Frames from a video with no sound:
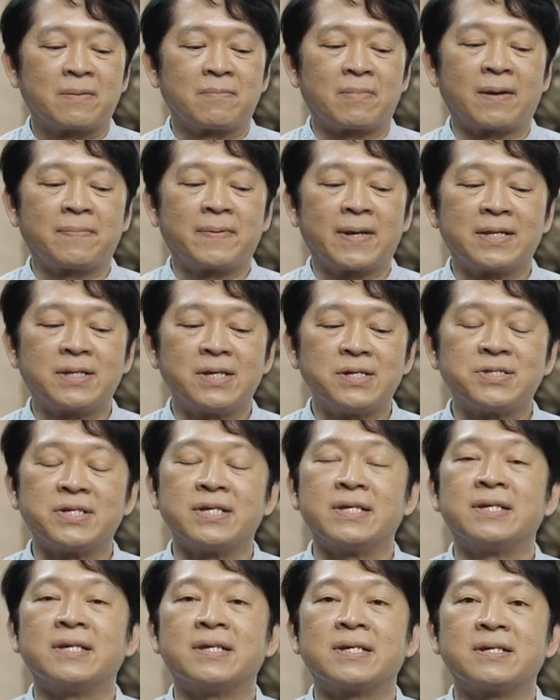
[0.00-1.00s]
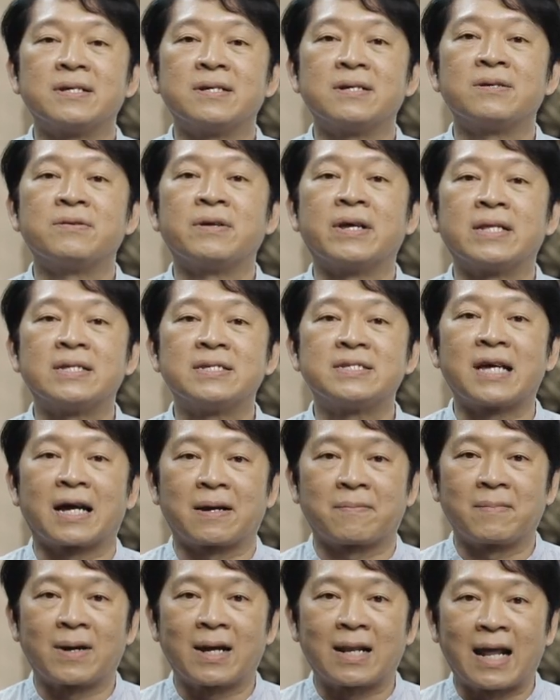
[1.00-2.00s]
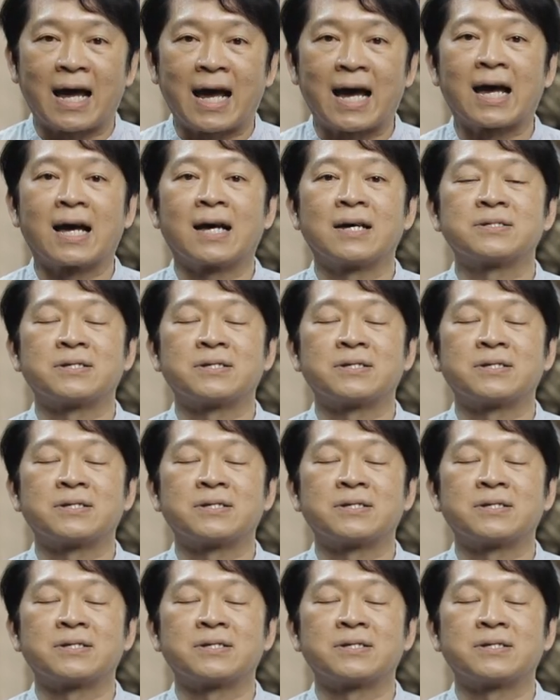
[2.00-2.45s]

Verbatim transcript: ประเภทที่สี่คือเหรียญจักรมาลา